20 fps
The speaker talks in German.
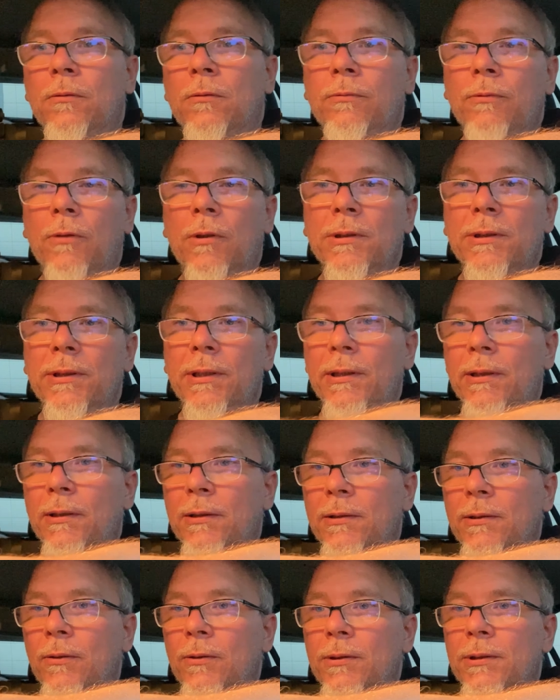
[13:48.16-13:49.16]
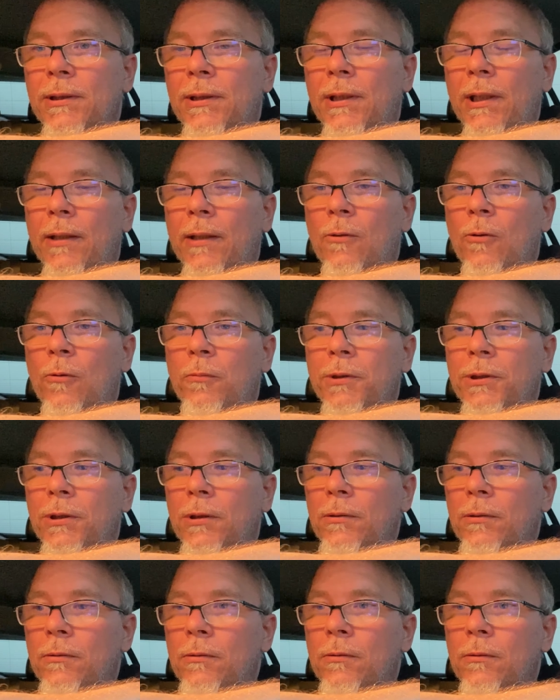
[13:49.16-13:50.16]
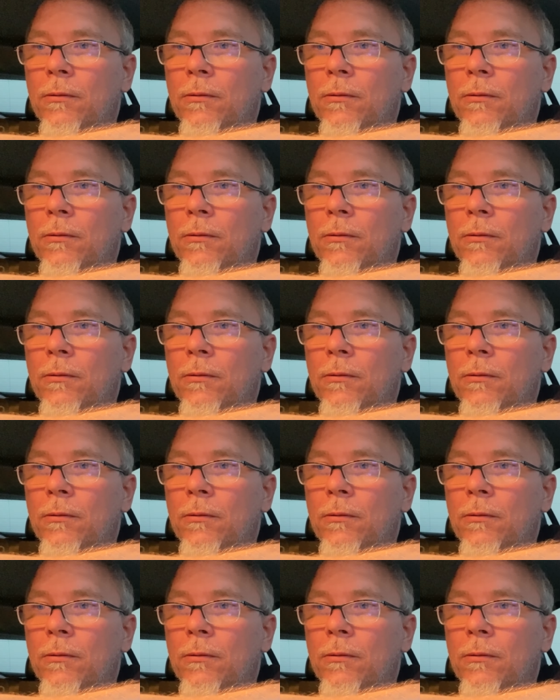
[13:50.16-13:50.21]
Vorsicht, das hört sich gleich komisch an.